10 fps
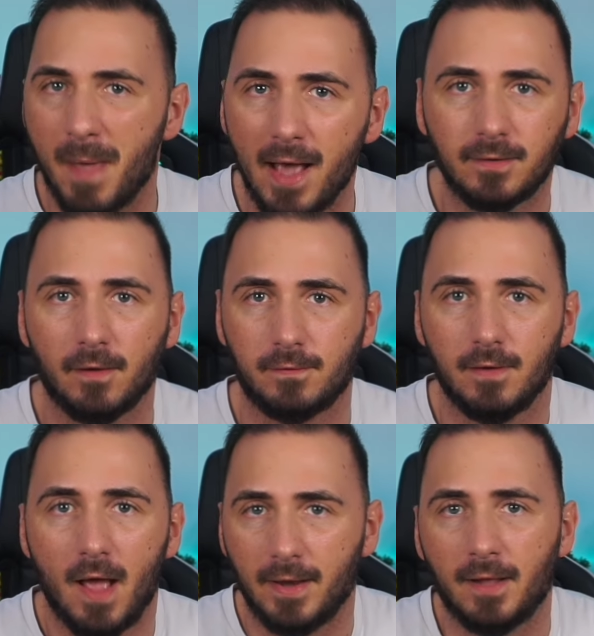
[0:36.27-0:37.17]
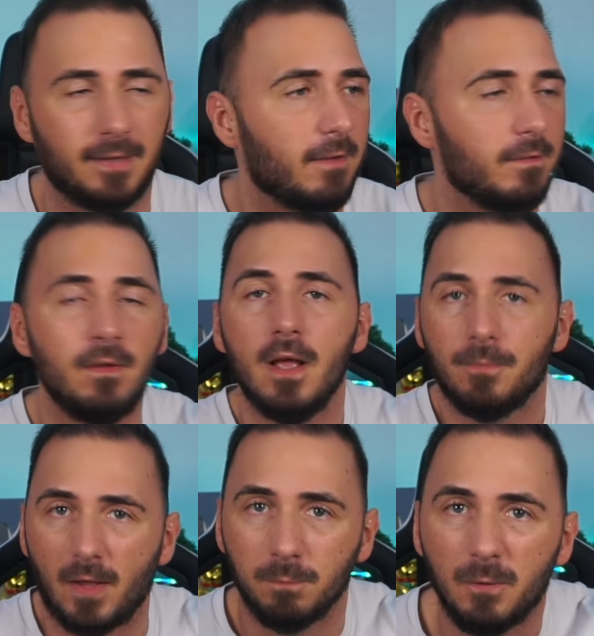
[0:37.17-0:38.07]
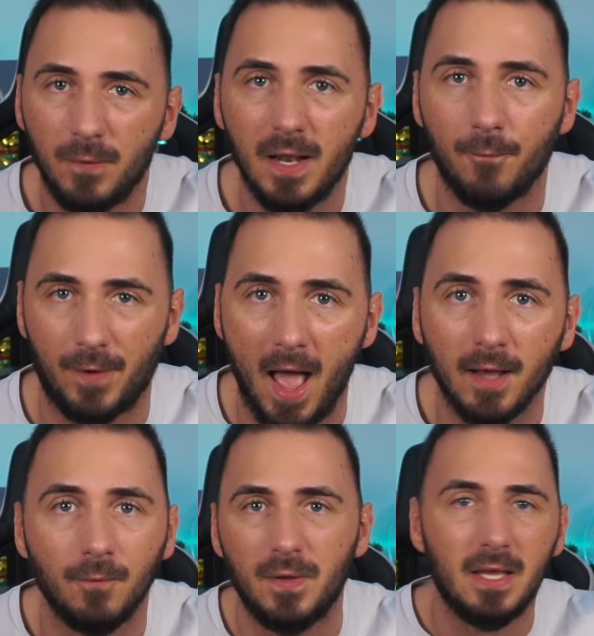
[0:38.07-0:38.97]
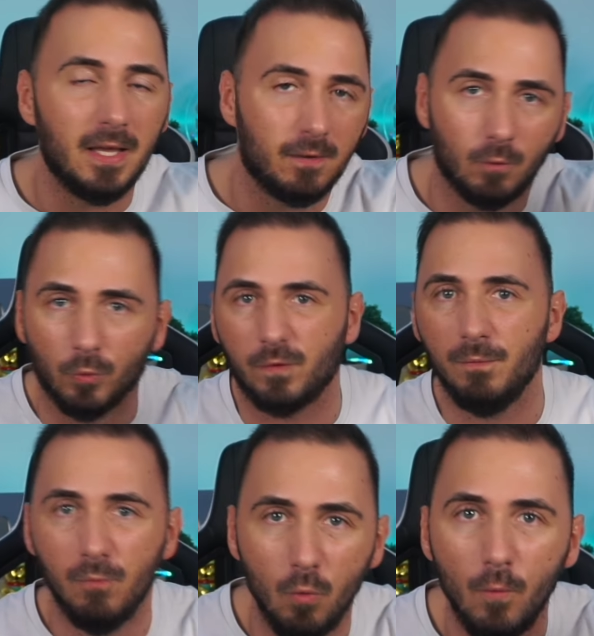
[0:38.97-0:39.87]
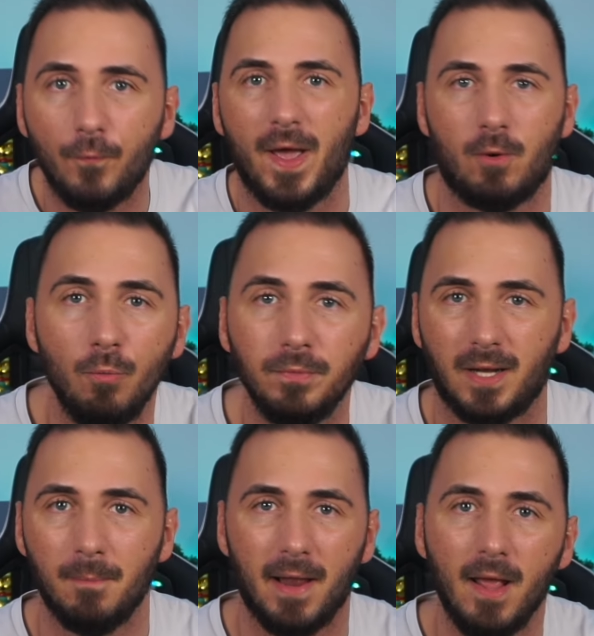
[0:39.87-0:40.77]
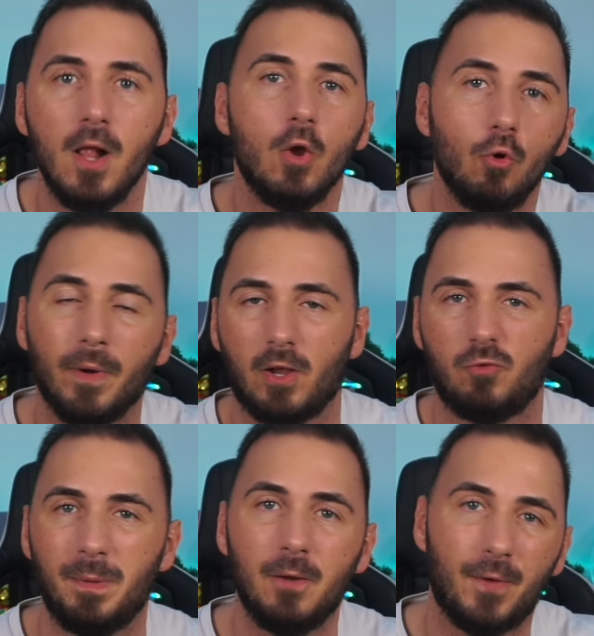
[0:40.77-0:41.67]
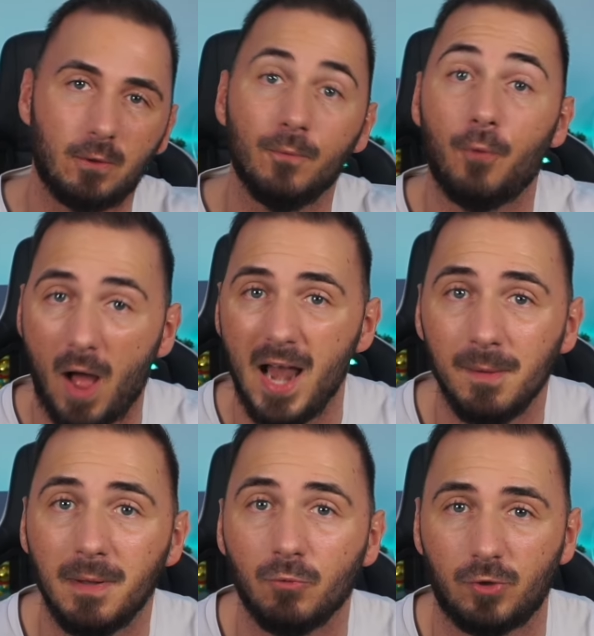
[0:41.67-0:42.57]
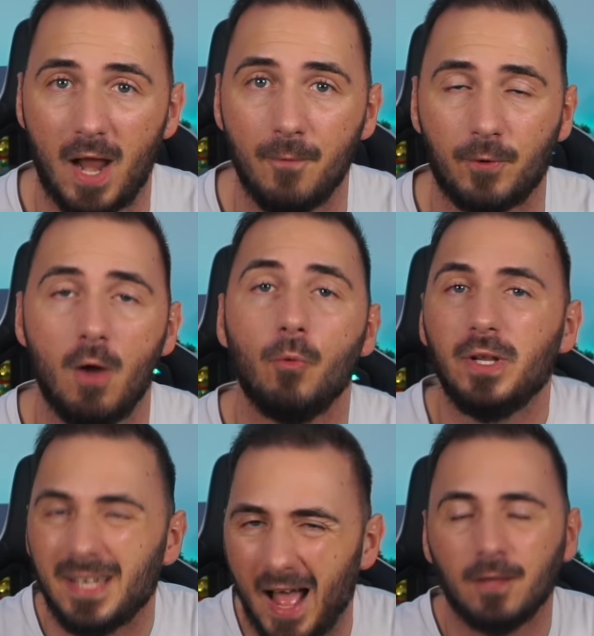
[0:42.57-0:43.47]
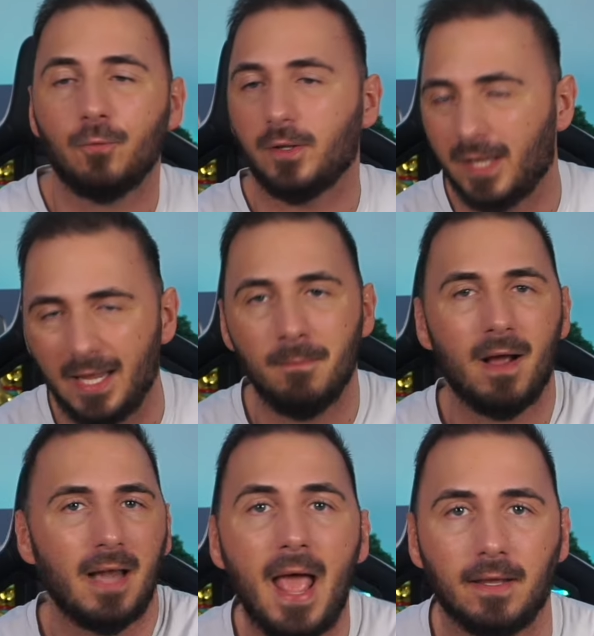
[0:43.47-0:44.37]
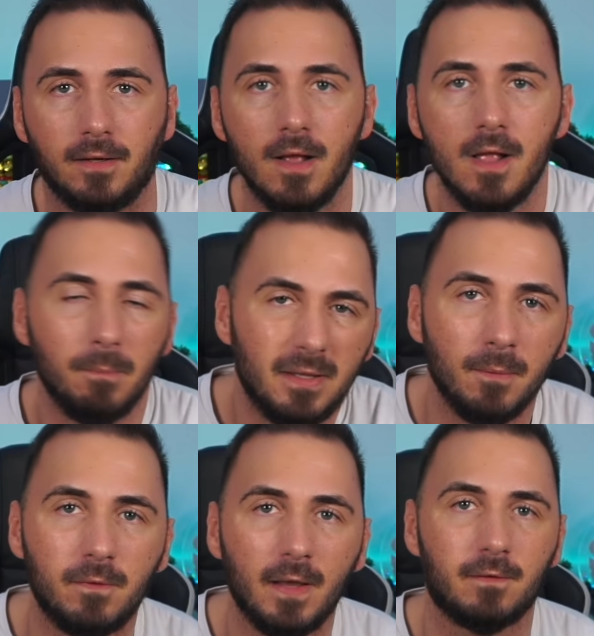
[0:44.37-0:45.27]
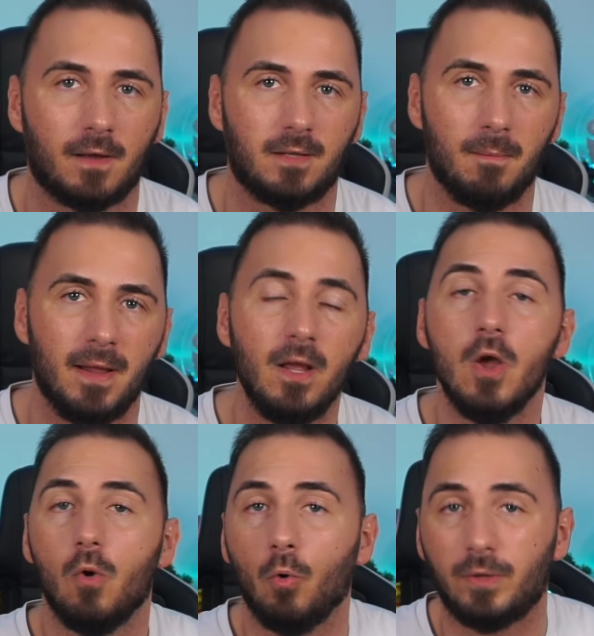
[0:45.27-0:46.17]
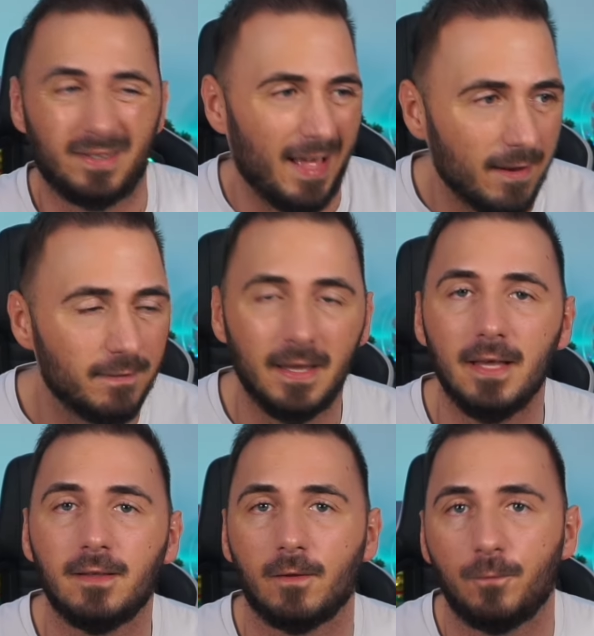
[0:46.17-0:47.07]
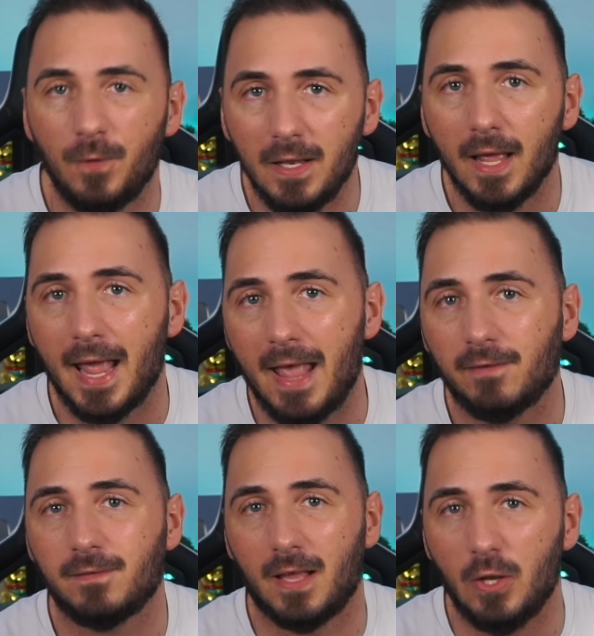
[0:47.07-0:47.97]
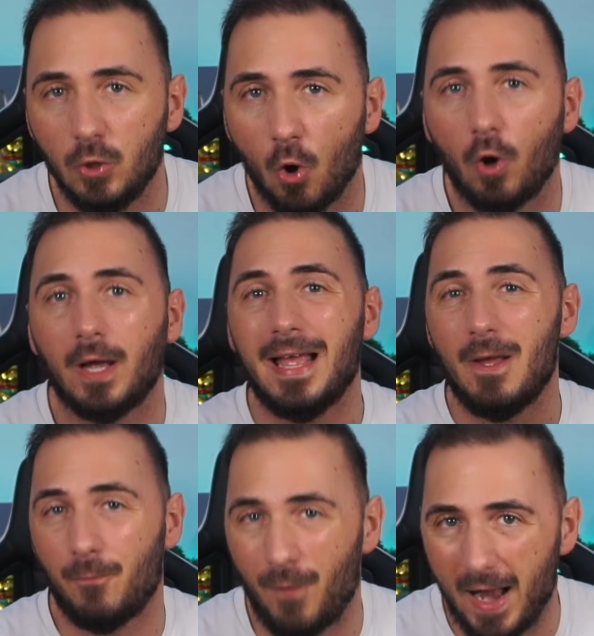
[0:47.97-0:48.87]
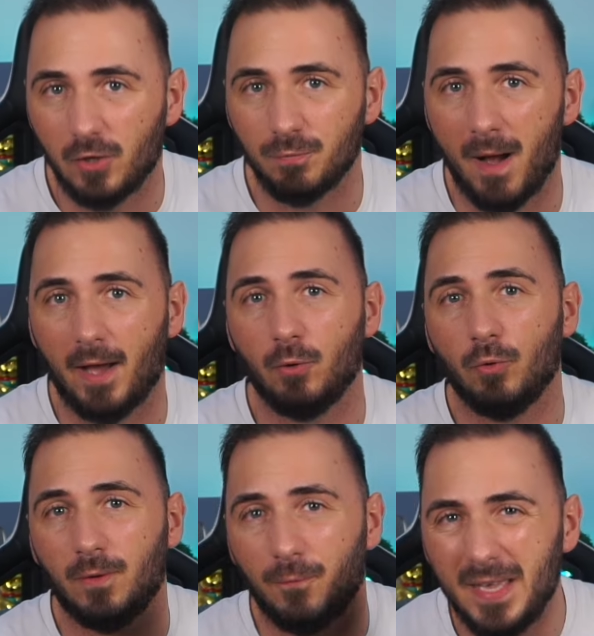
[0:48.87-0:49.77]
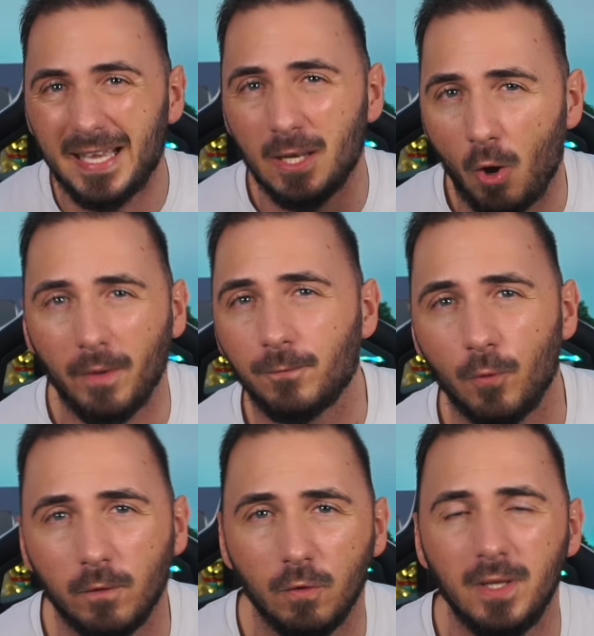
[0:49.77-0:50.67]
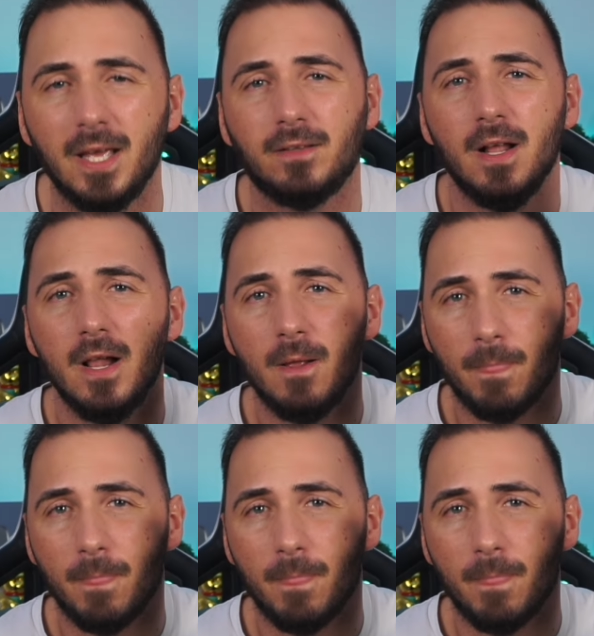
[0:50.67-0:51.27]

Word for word: Ich merke das anhand dessen, dass mich viele fragen, wie ich so smooth herumdribble über das Spielfeld und vor allem im Strafraum und ich antworte immer gleich mit dem Zickzack-Dribbling und daran sehe ich, dass viele es noch falsch machen und wie genau es funktioniert,